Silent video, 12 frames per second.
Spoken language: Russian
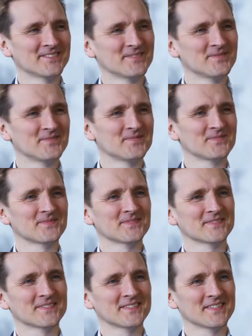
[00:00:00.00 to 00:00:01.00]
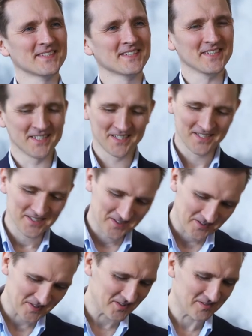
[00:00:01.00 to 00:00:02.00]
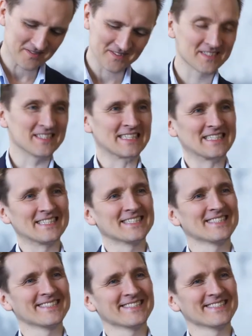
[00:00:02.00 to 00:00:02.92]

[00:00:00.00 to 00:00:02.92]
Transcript: мне очень нравятся ваши носки, сразу скажу, да, я фанат вот